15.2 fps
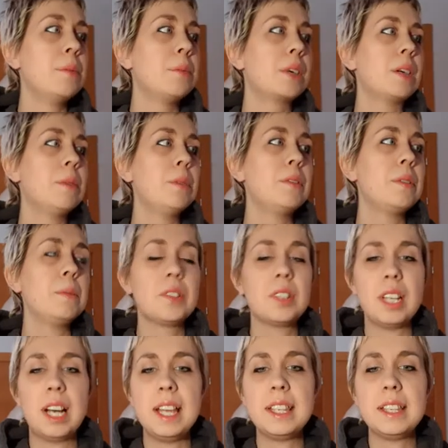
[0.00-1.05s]
Por ejemplo,
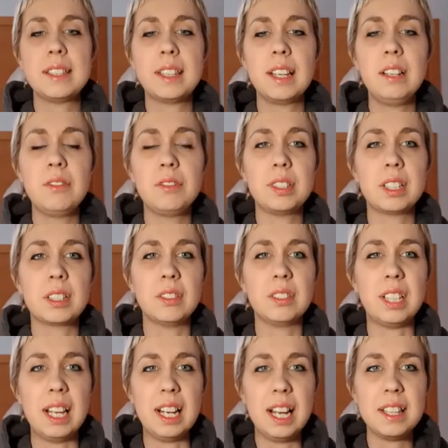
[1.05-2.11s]
vimos a ella luchar
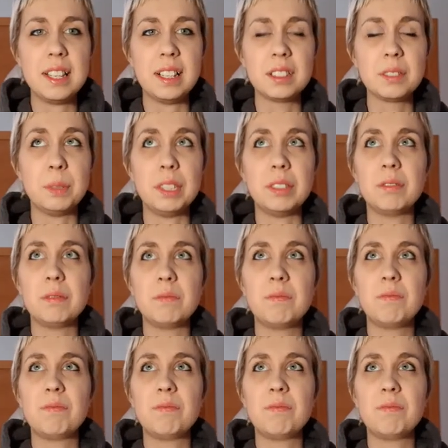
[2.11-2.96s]
contra el Ayas, pero